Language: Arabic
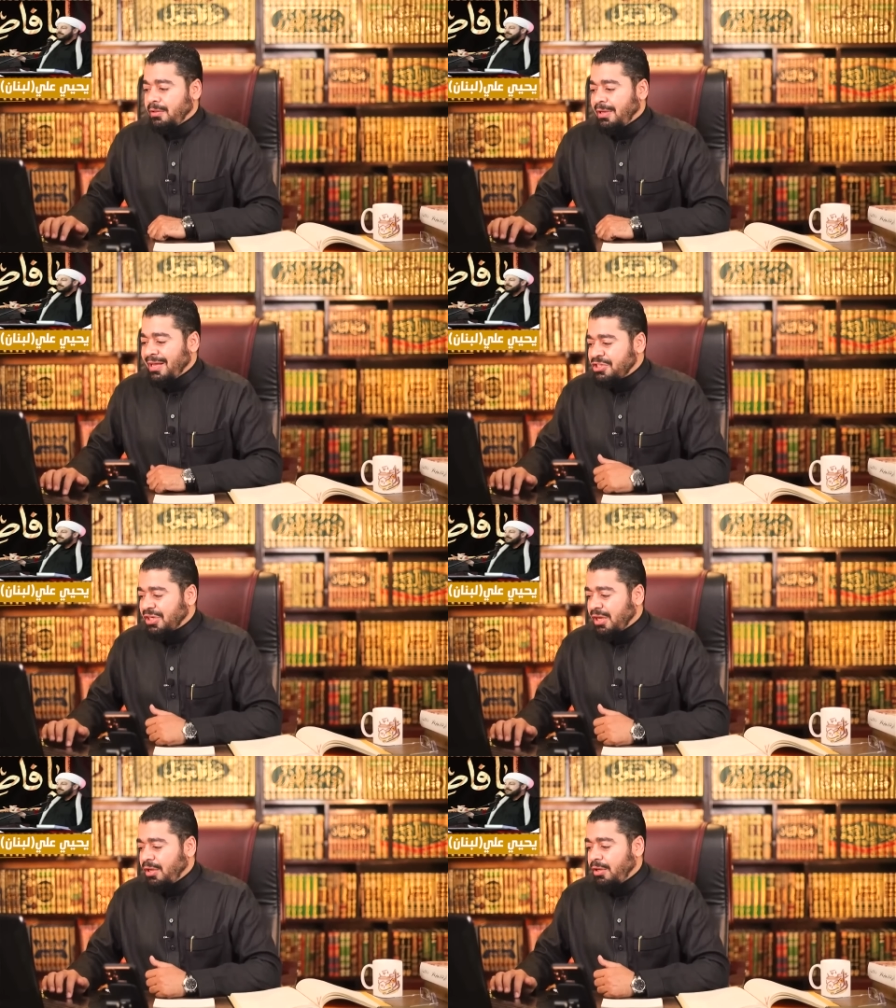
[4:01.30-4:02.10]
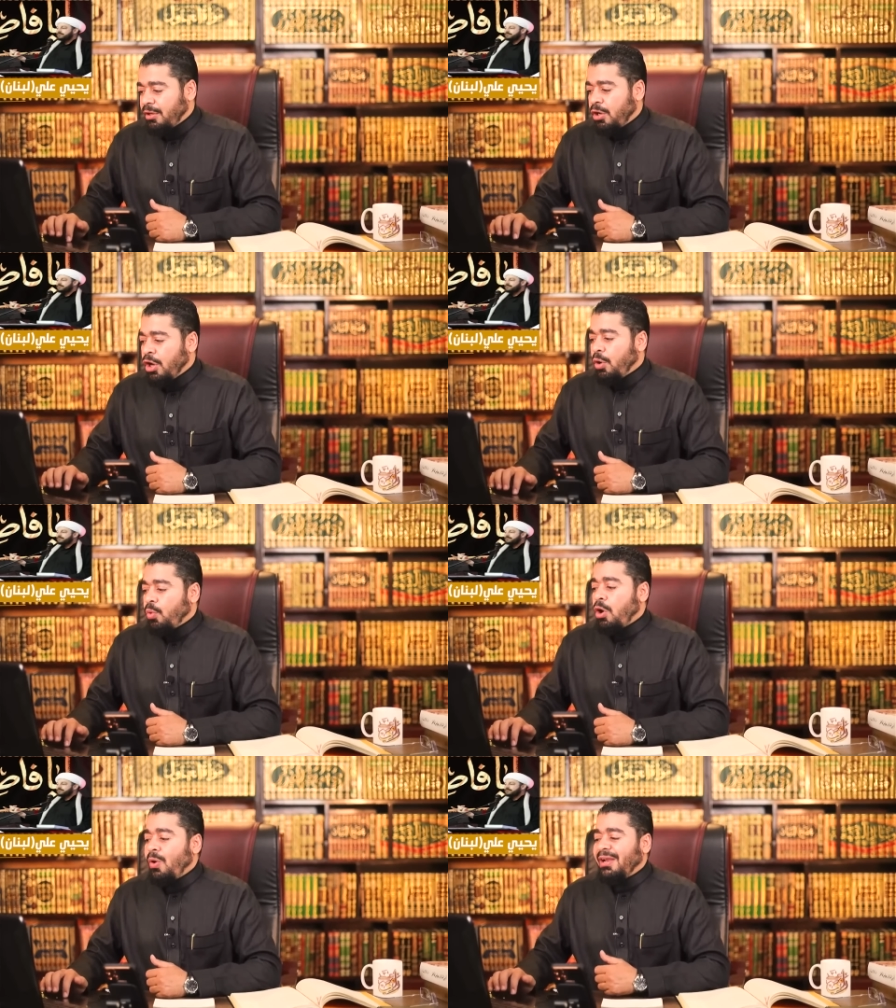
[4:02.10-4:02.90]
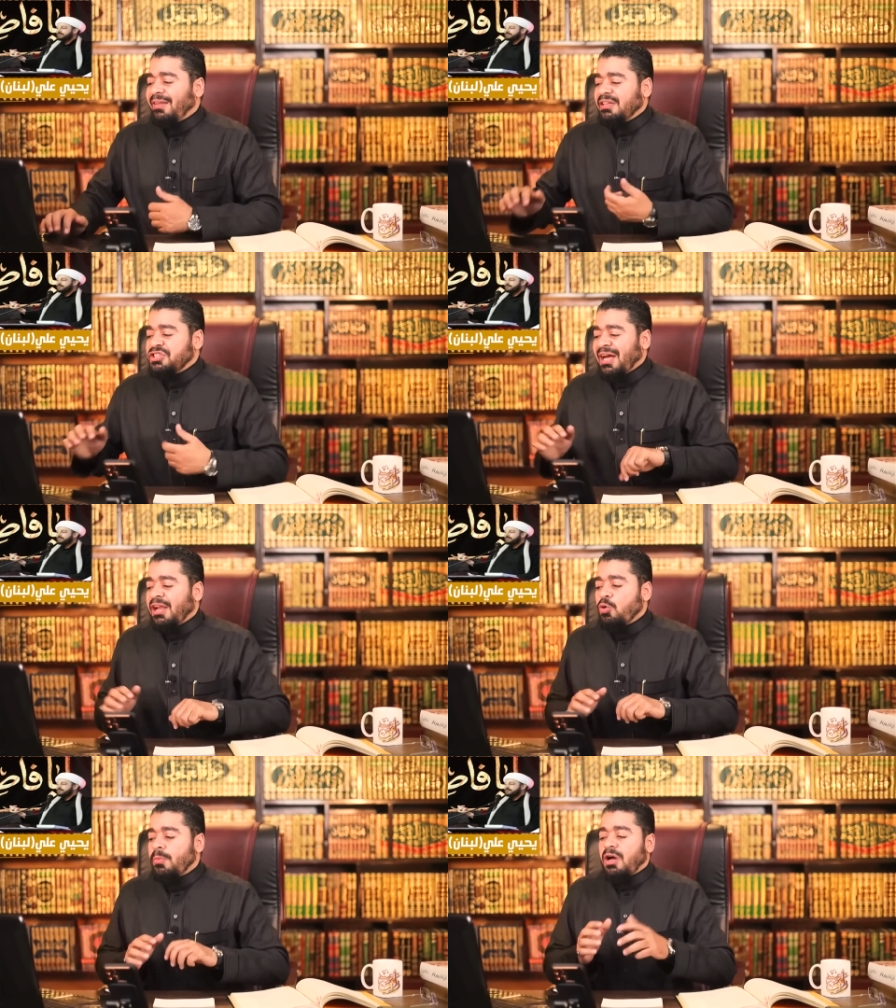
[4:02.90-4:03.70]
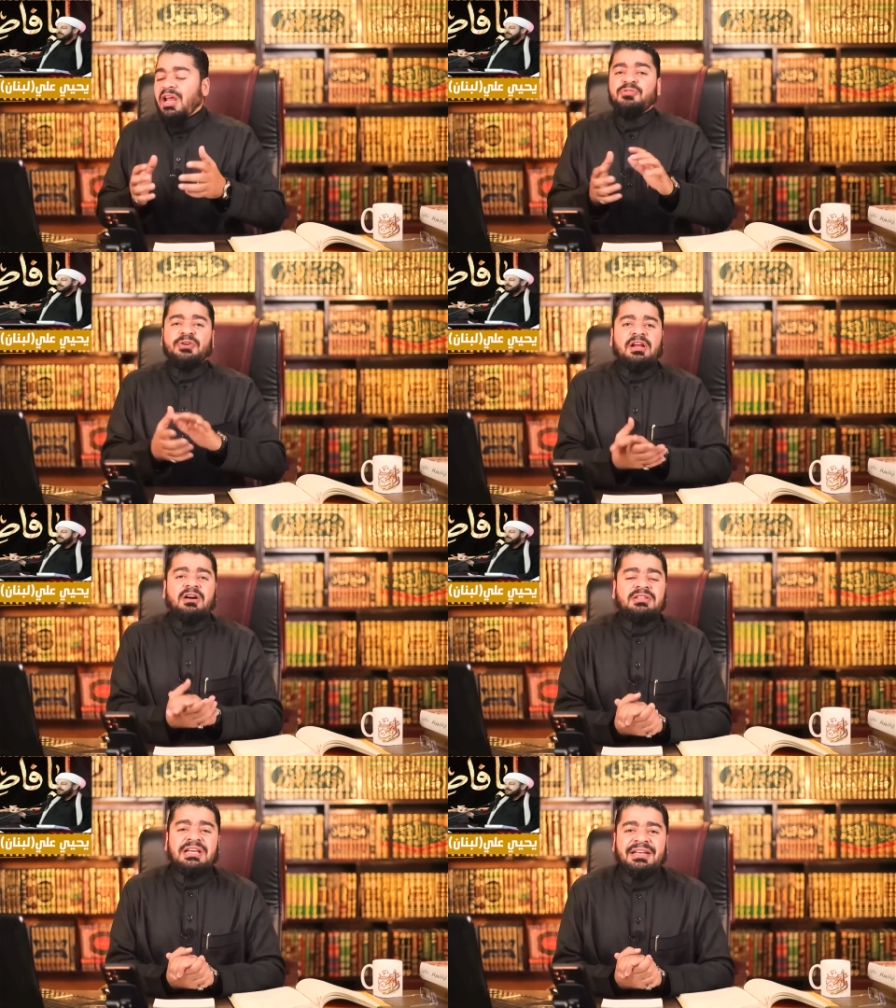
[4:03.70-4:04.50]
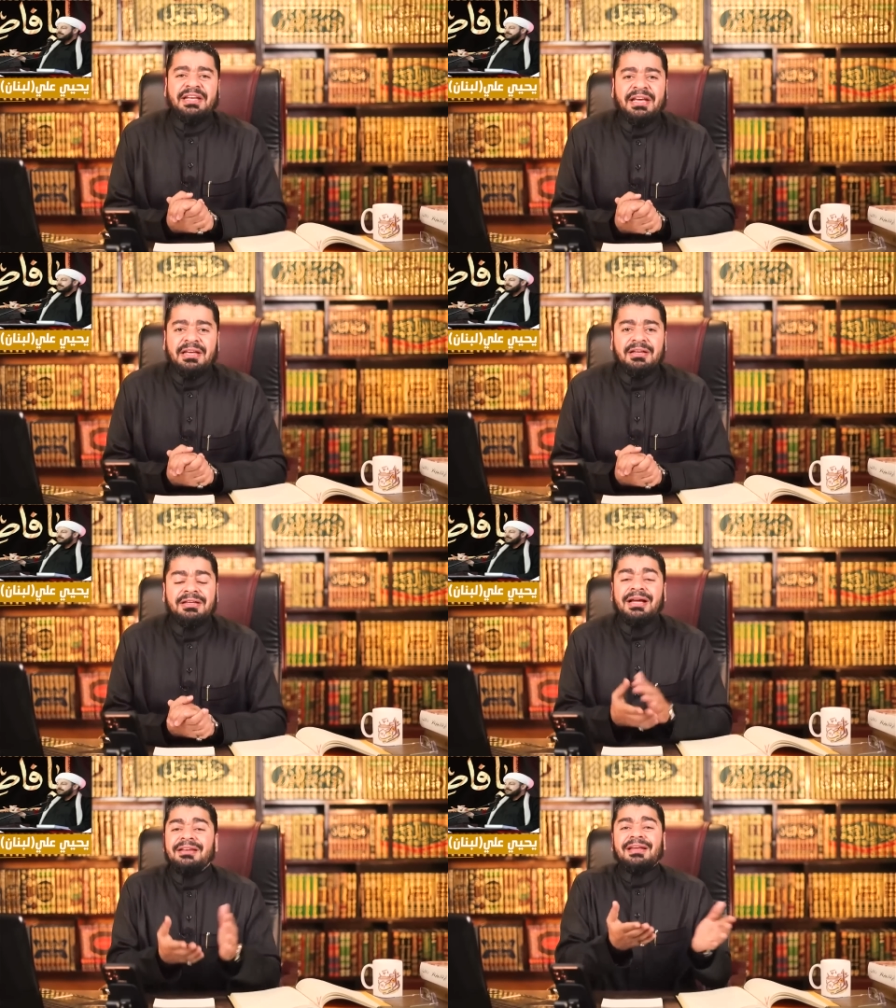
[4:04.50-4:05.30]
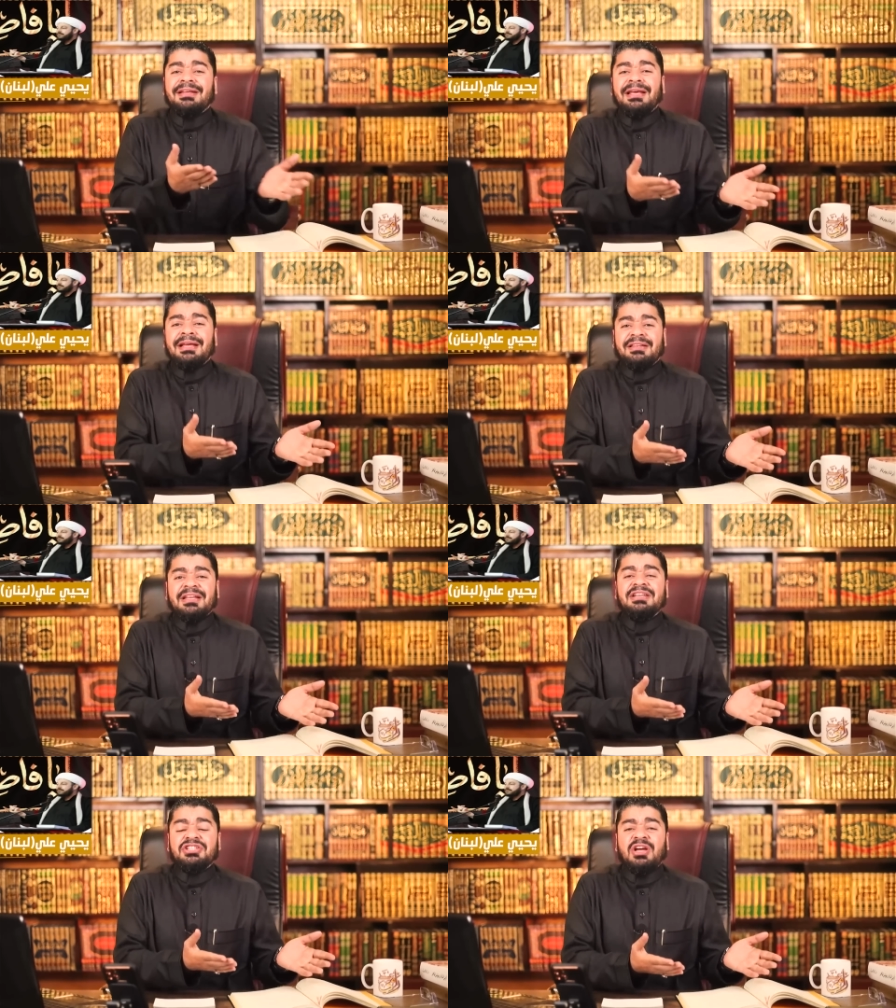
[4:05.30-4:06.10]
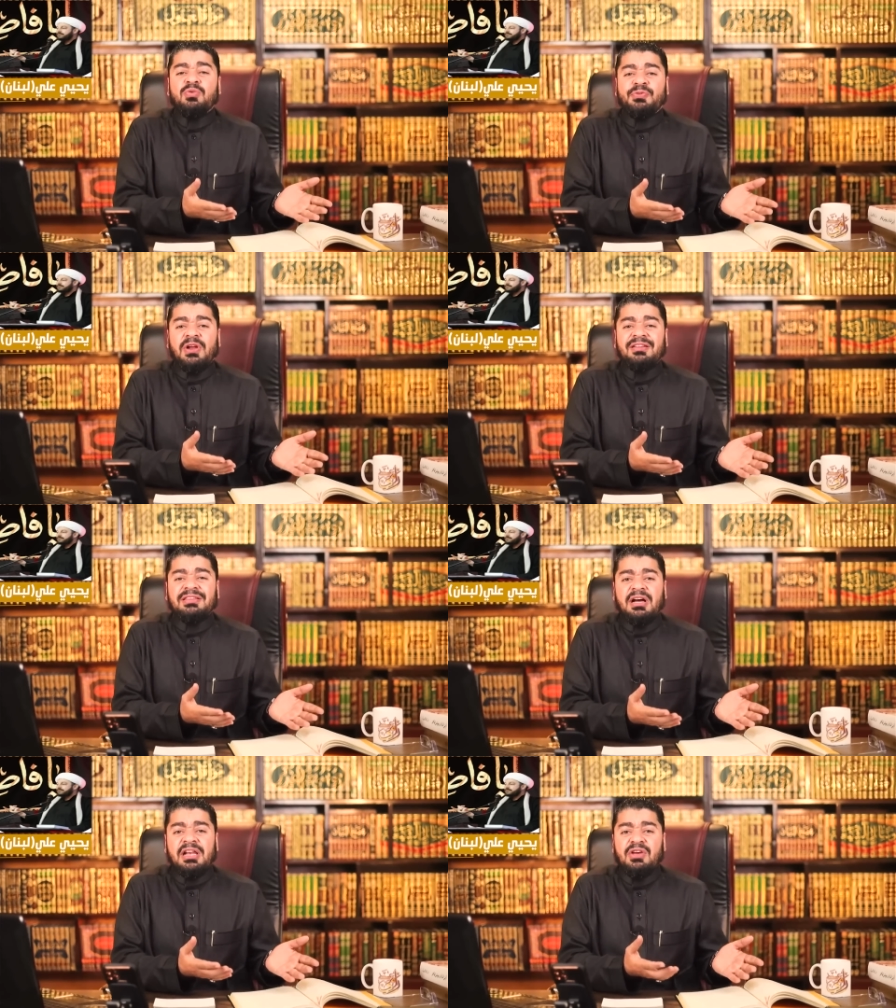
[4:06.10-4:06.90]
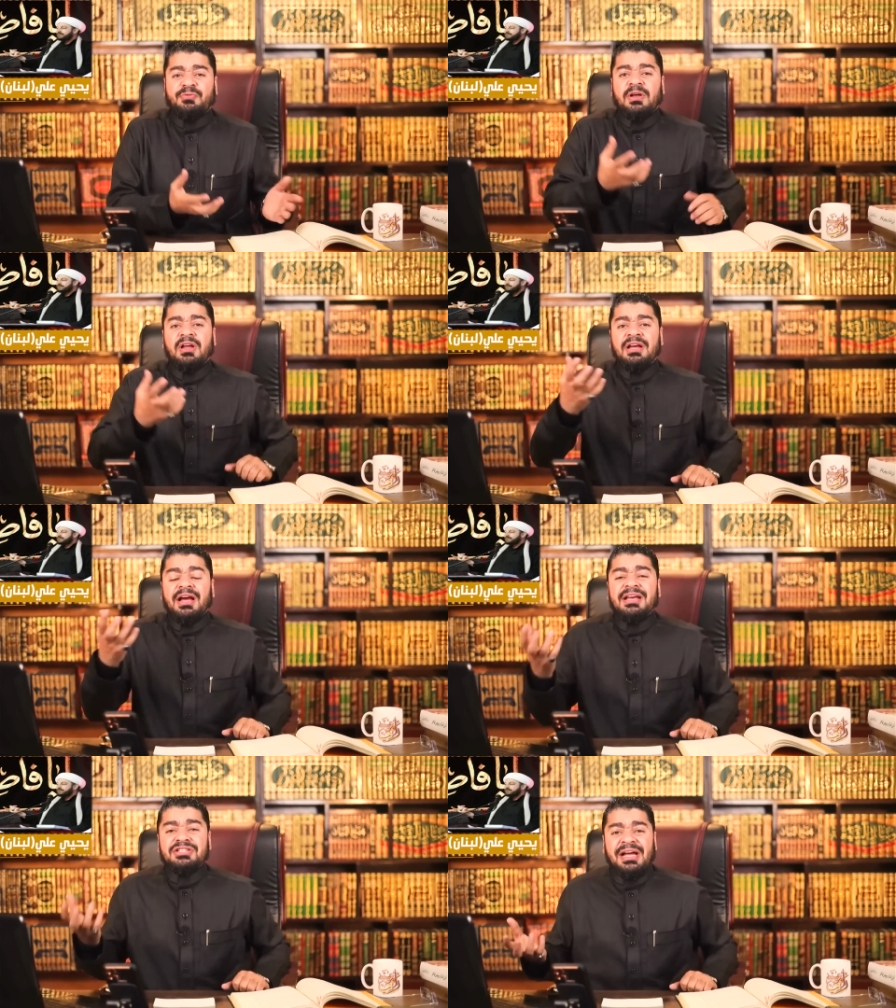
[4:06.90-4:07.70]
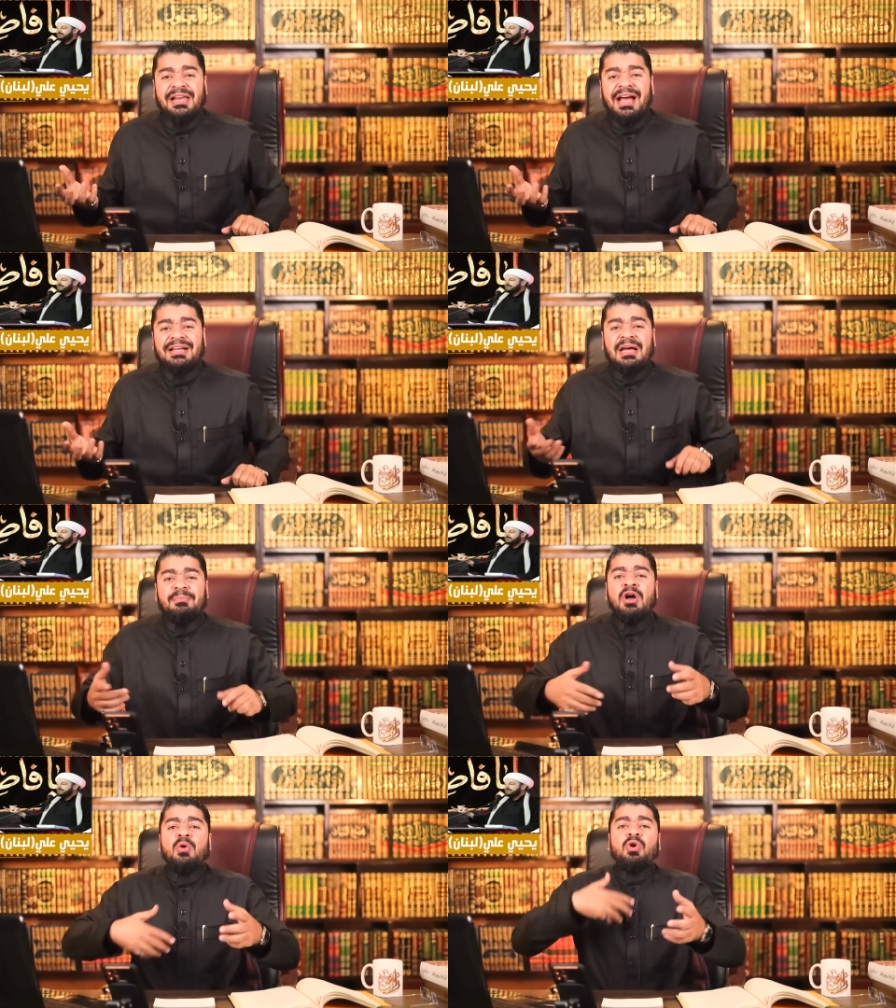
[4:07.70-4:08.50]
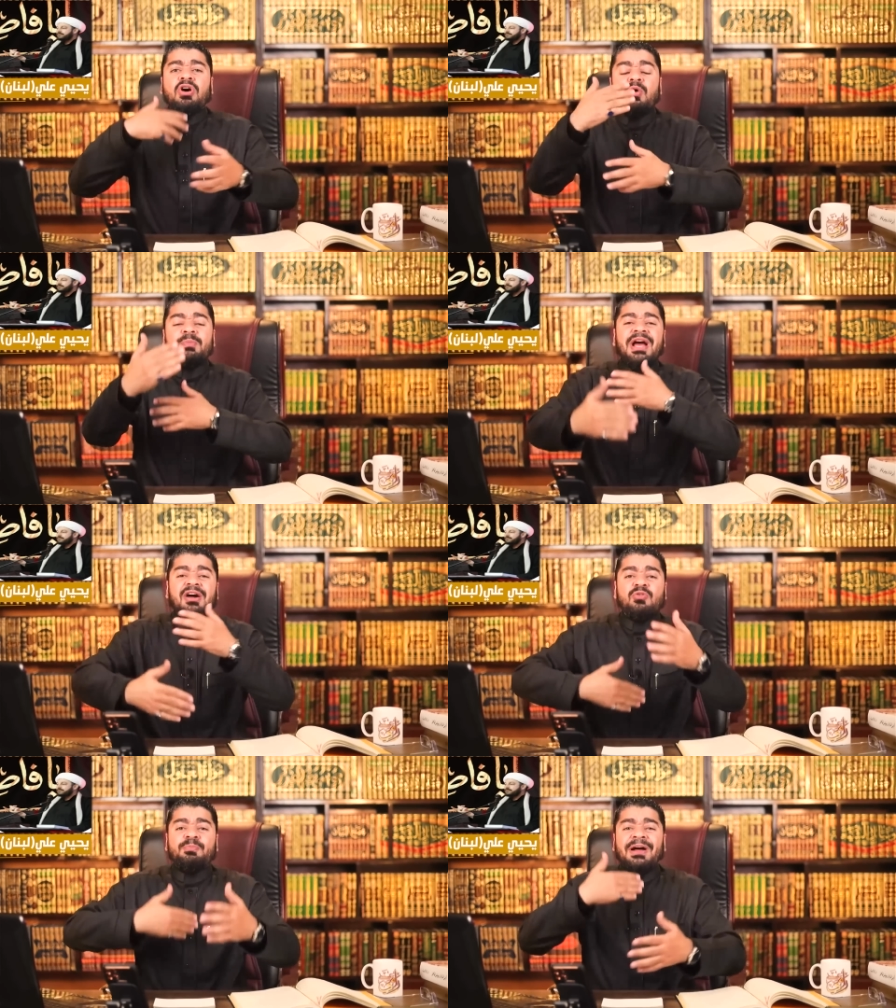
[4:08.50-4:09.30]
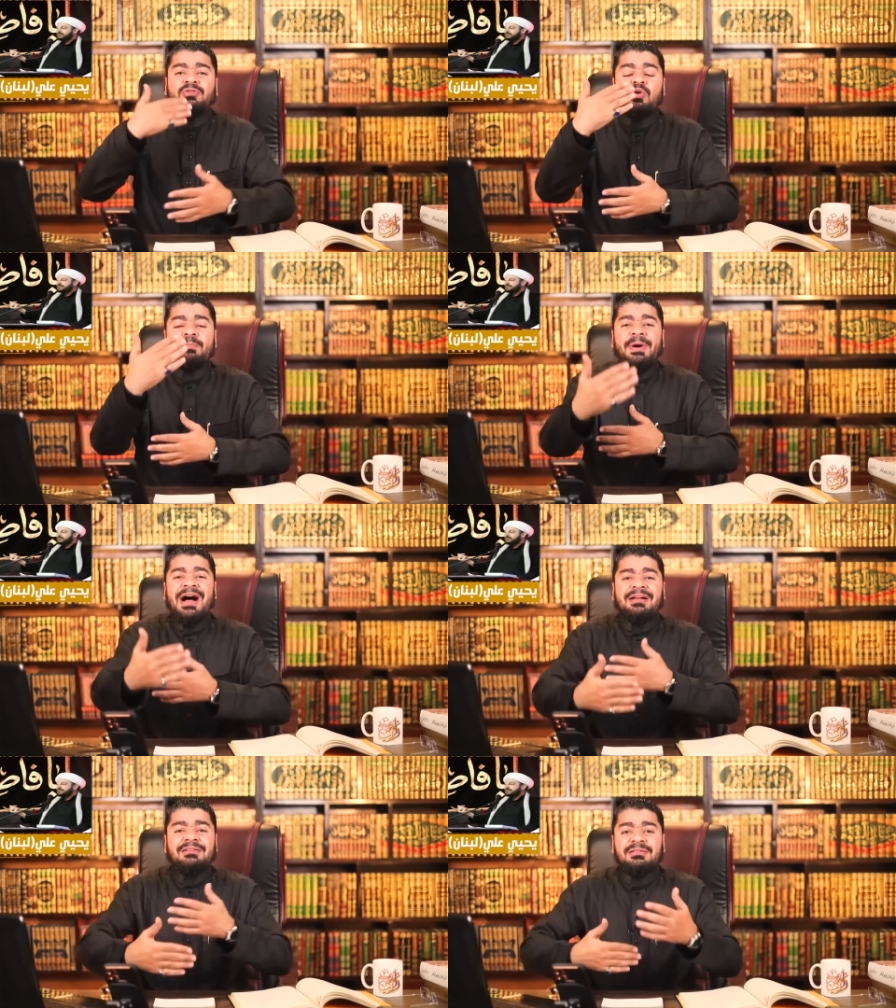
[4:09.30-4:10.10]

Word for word: لا يا شيخ وهو الذي جعلكم خلائف الارض يعني ايه يعني زي ديت اني جاعل في الارض خليفه هيجعل ادم وقوم يخلف بعضهم بعض